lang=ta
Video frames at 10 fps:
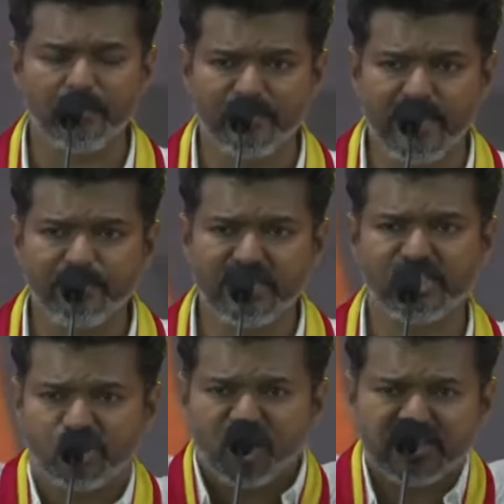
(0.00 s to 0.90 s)
நாம மீன்
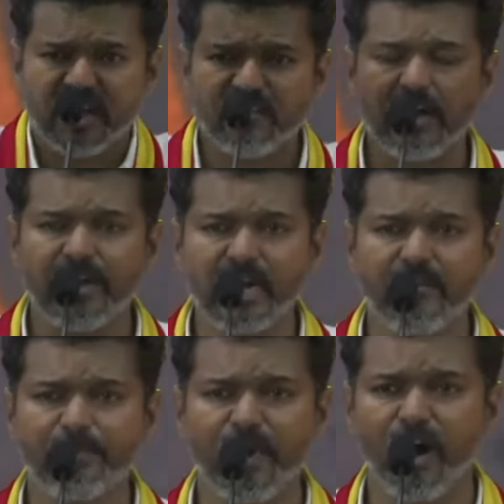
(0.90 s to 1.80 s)
பிடிச்சு கொடுத்து அவங்கள வாழ
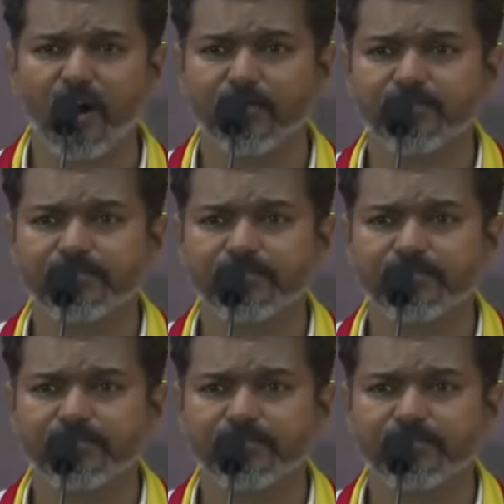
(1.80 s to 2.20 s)
வைப்போம்